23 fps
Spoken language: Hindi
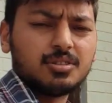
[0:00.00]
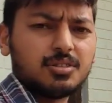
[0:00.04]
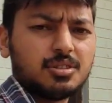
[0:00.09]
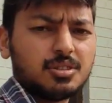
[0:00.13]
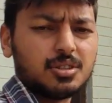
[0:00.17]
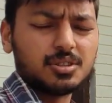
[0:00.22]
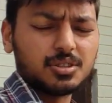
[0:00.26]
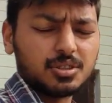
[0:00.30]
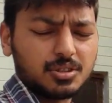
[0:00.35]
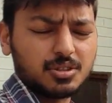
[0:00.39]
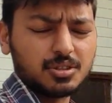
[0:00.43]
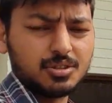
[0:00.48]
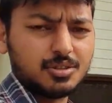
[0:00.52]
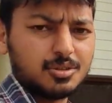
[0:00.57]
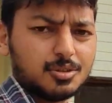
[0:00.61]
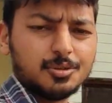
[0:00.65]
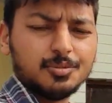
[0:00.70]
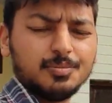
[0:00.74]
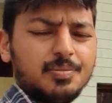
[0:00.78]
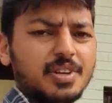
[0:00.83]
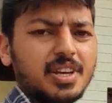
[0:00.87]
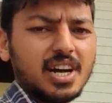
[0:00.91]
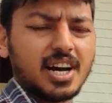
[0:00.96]
तो दोस्तों
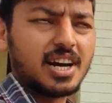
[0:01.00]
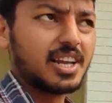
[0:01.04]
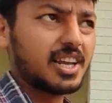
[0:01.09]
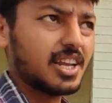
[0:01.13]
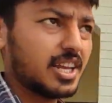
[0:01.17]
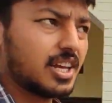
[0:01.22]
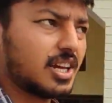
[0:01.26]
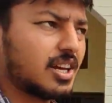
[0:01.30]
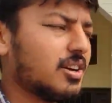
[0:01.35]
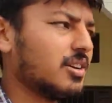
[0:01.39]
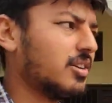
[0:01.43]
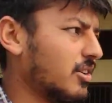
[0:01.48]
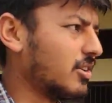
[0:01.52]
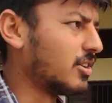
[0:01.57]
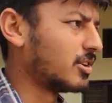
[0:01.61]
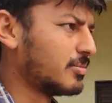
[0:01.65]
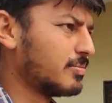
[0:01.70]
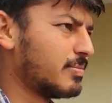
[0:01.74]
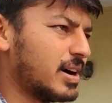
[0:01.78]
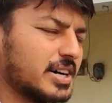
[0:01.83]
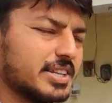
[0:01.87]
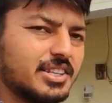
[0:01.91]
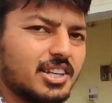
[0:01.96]
धूप भी आ रही है और
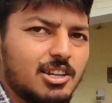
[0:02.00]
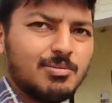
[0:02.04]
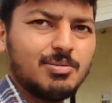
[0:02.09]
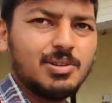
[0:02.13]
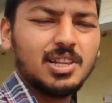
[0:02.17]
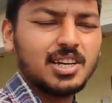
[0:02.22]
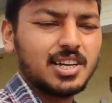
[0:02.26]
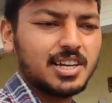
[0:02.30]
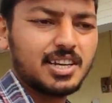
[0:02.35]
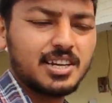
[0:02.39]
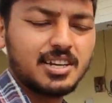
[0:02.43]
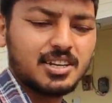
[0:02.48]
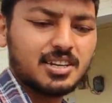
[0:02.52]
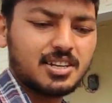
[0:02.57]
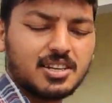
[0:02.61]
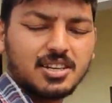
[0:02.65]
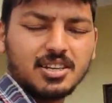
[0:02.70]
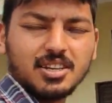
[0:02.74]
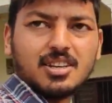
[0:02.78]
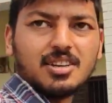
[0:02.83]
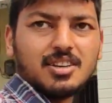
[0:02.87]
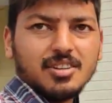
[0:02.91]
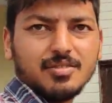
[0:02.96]
बादल भी लगे हैं
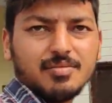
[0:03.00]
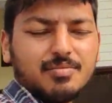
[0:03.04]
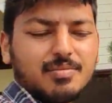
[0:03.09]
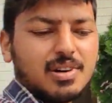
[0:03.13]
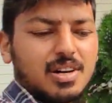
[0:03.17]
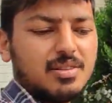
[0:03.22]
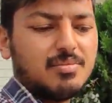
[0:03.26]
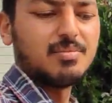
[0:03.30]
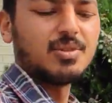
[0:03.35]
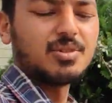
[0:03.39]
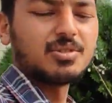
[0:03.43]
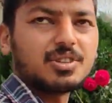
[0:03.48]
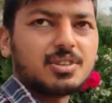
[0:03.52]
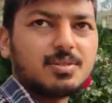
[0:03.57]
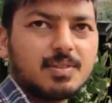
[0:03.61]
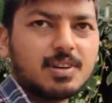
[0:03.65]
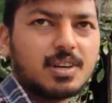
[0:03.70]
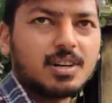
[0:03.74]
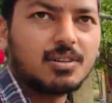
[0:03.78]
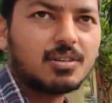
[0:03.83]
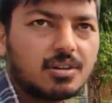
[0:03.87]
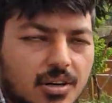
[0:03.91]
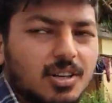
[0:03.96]
भाई मौसम
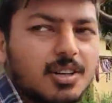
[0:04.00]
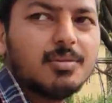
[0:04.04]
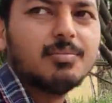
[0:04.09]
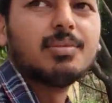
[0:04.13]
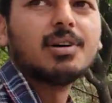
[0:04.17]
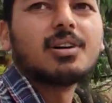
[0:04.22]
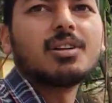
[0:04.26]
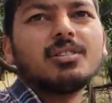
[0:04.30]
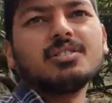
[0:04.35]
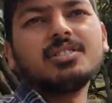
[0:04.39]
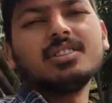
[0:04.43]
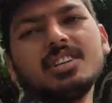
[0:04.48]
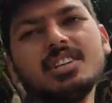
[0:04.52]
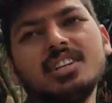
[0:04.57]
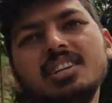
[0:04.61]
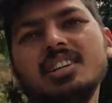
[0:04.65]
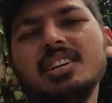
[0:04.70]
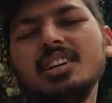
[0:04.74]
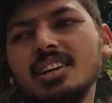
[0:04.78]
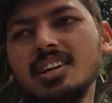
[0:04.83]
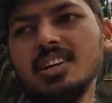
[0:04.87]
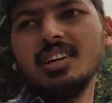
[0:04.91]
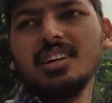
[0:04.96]
का कोई भरोसा
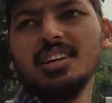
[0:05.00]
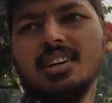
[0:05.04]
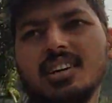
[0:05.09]
नहीं है